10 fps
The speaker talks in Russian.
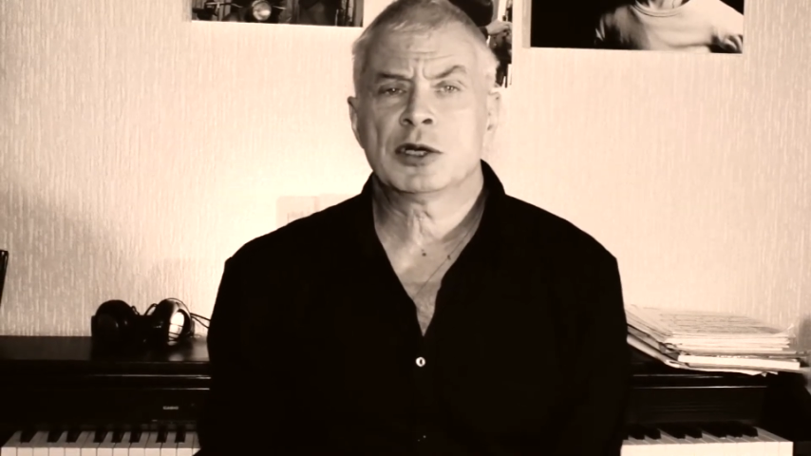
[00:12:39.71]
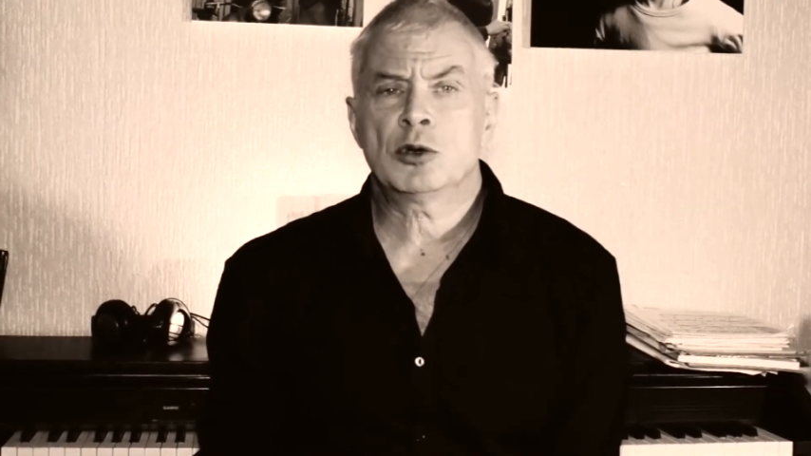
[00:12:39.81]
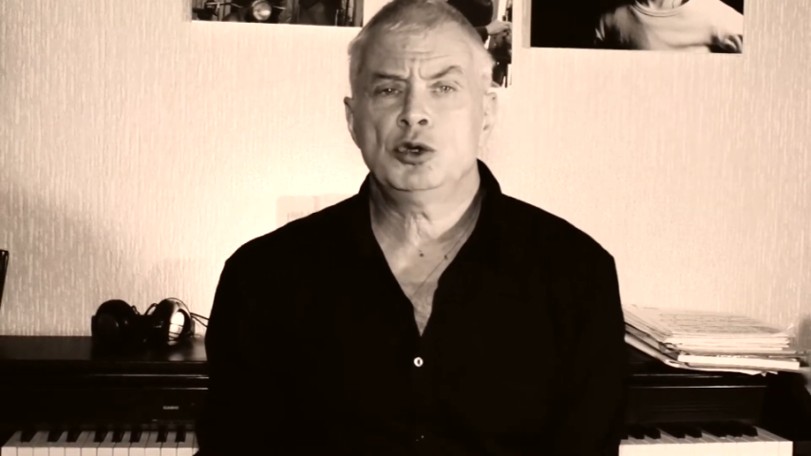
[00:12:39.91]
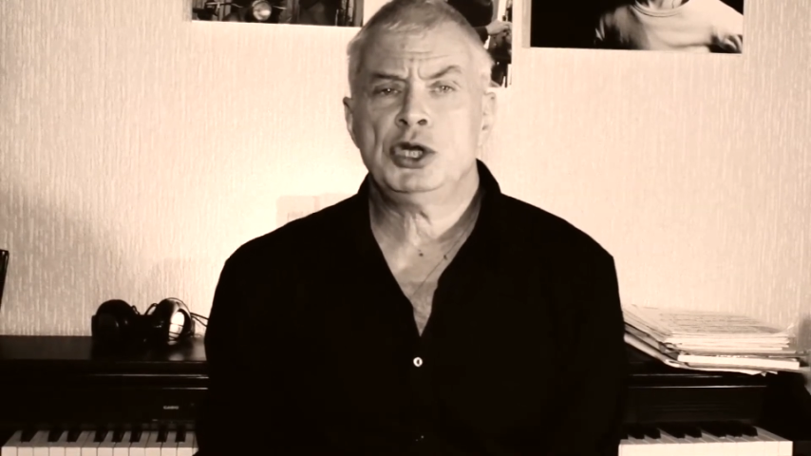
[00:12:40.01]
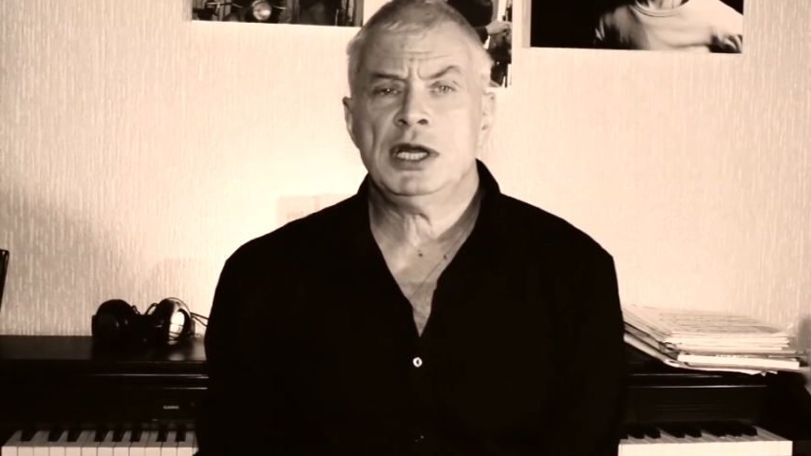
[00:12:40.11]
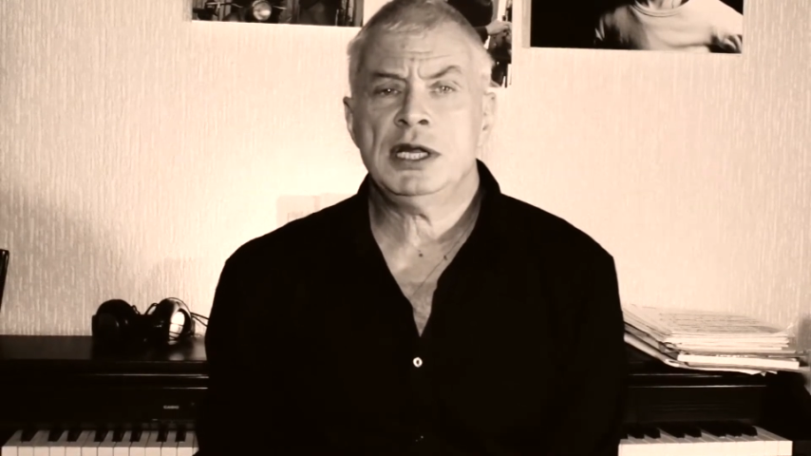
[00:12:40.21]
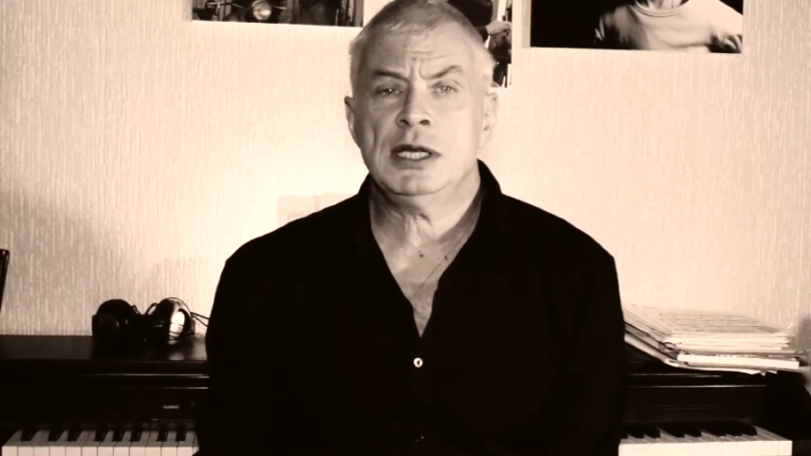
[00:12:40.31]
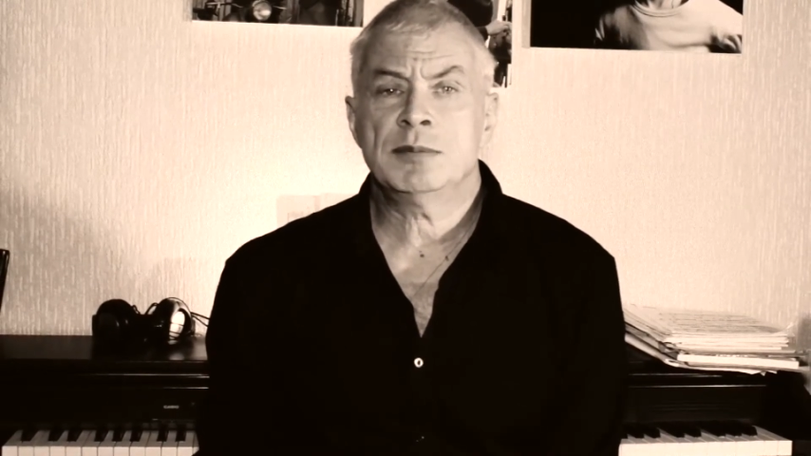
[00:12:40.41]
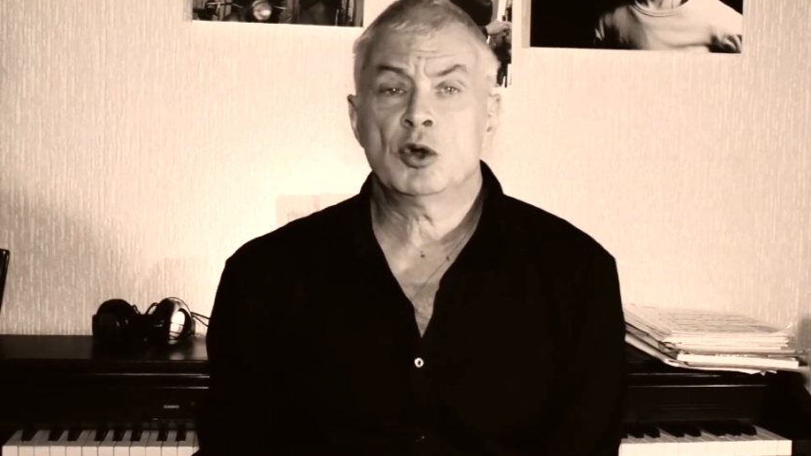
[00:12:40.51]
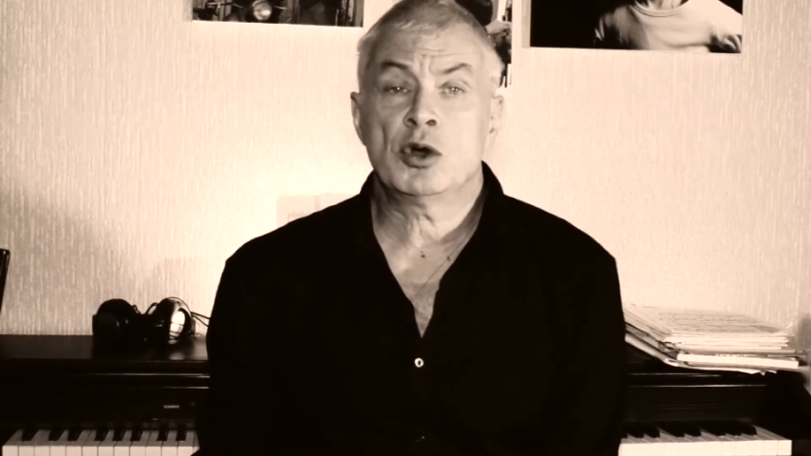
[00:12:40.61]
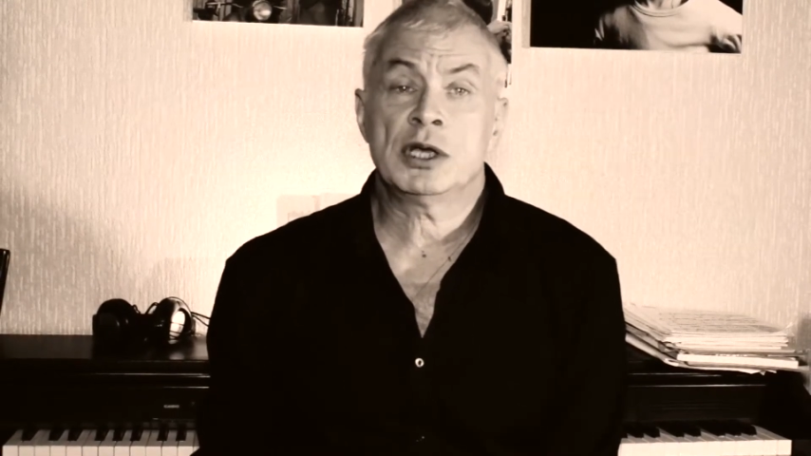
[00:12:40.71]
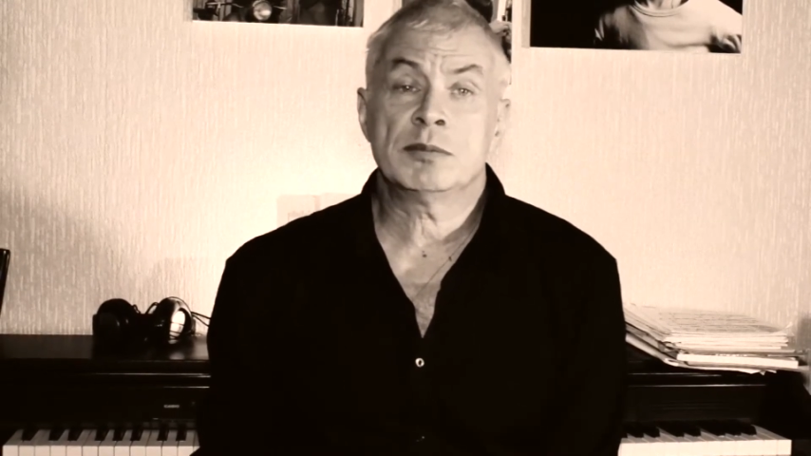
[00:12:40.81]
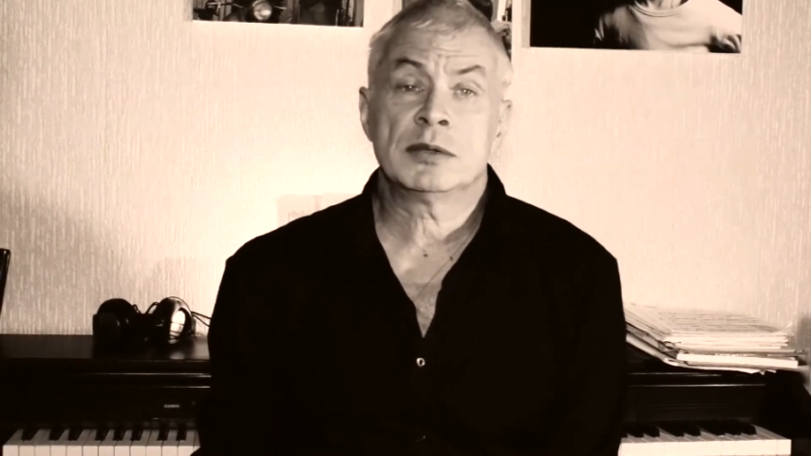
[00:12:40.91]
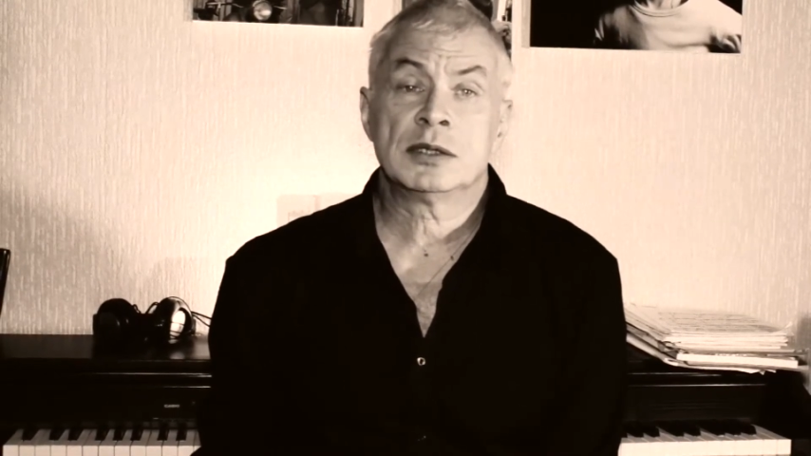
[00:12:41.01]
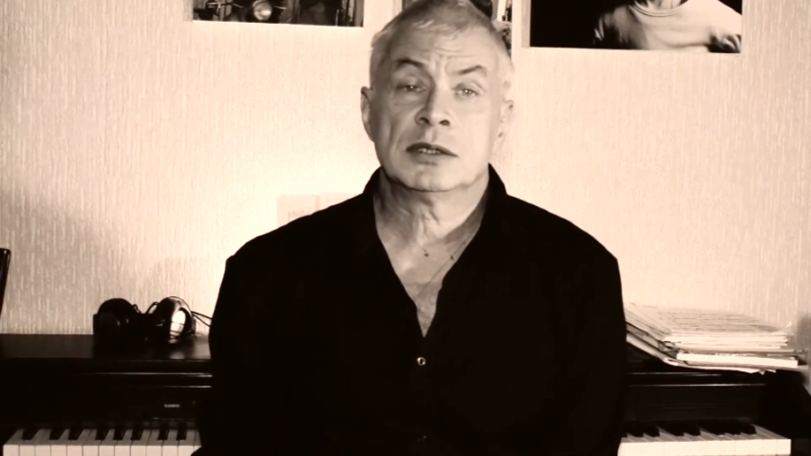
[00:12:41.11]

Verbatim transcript: заключении немногим